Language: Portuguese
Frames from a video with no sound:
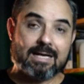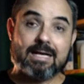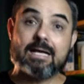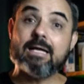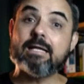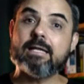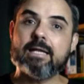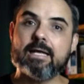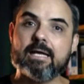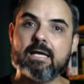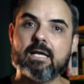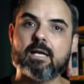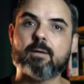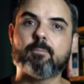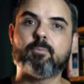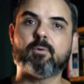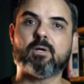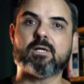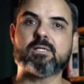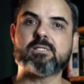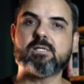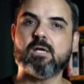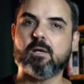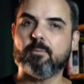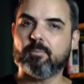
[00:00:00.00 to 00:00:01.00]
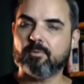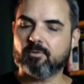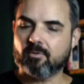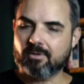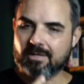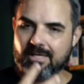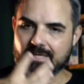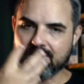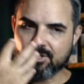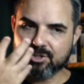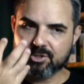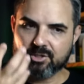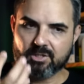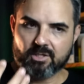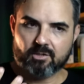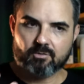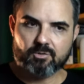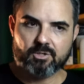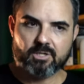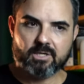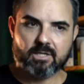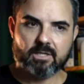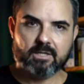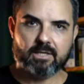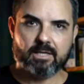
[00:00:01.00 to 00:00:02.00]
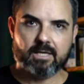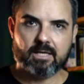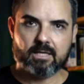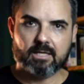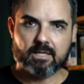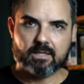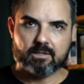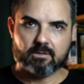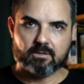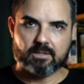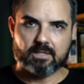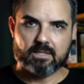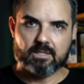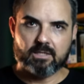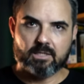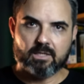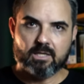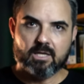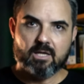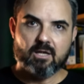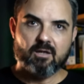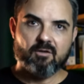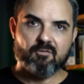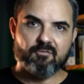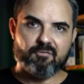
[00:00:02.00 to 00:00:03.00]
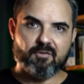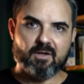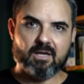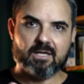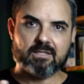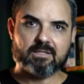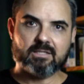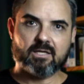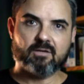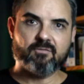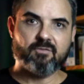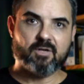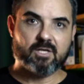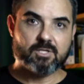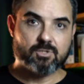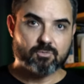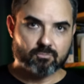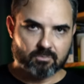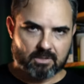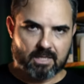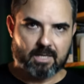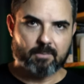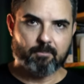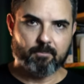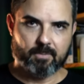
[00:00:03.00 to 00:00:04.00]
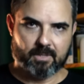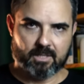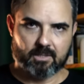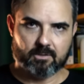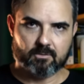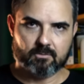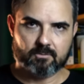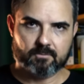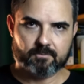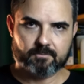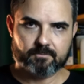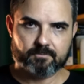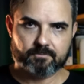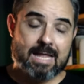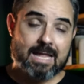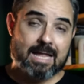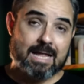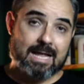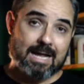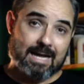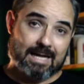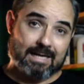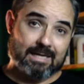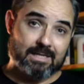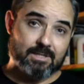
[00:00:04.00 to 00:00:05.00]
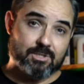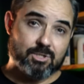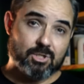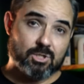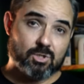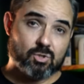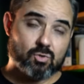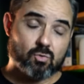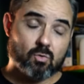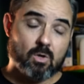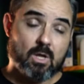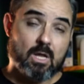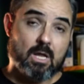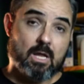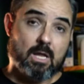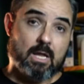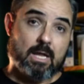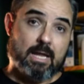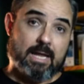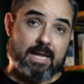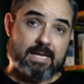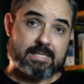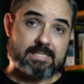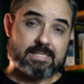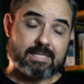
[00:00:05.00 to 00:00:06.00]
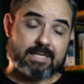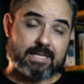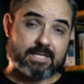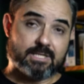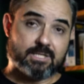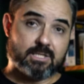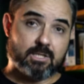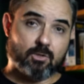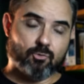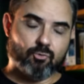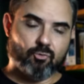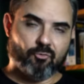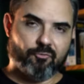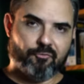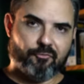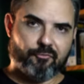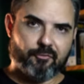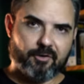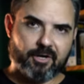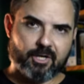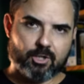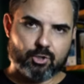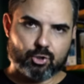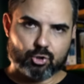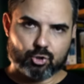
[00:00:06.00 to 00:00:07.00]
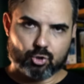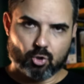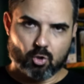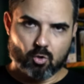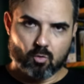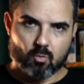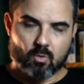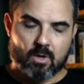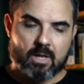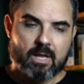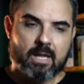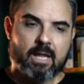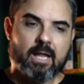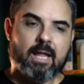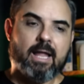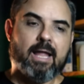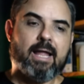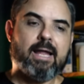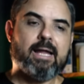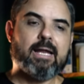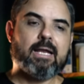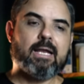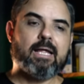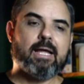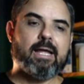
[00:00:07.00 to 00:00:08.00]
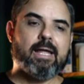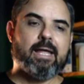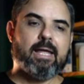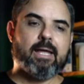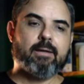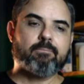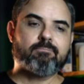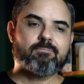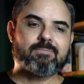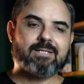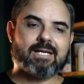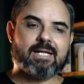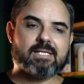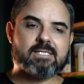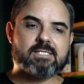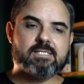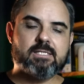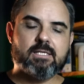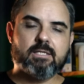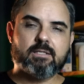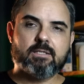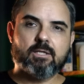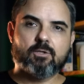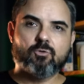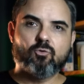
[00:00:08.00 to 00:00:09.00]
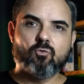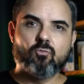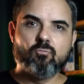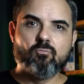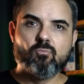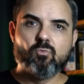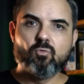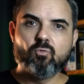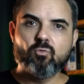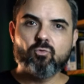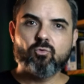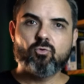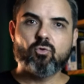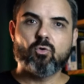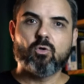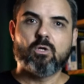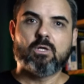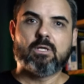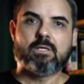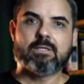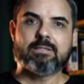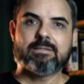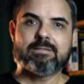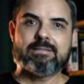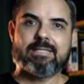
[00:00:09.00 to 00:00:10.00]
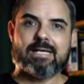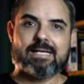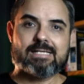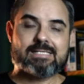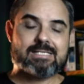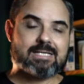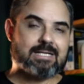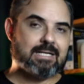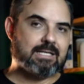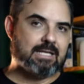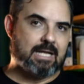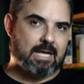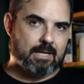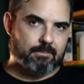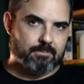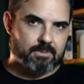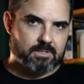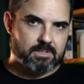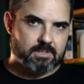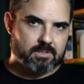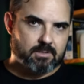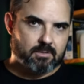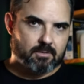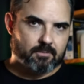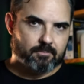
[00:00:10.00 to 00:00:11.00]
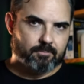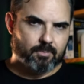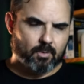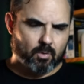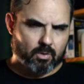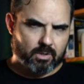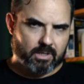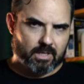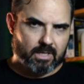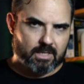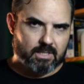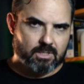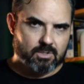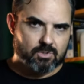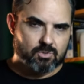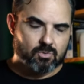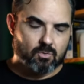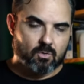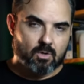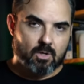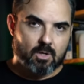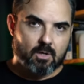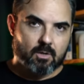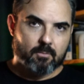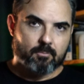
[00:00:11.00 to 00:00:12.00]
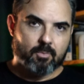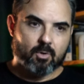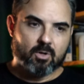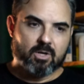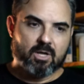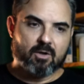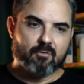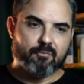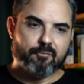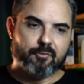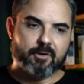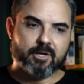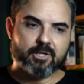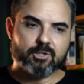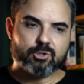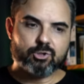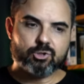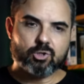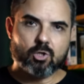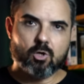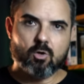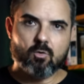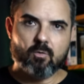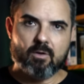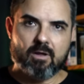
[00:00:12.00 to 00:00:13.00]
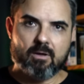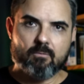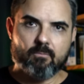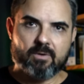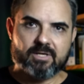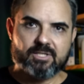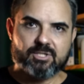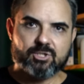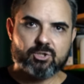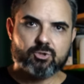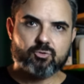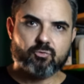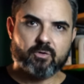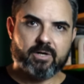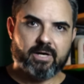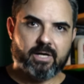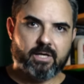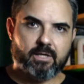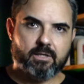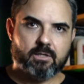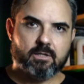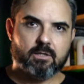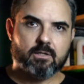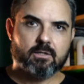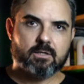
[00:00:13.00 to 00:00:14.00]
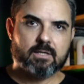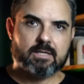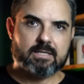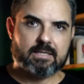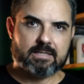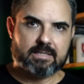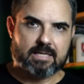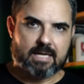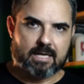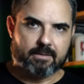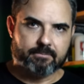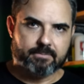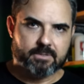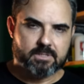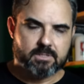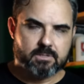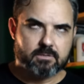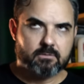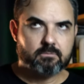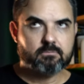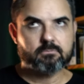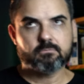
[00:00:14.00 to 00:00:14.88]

canela, por exemplo. Então, aquele cheiro de canela, aquilo ali, vem através de um terpeno. Além disso, essa questão do freak show, ela é trazida do mundo das cannabis. Por que isso? Porque o freak show é uma strain cannabis.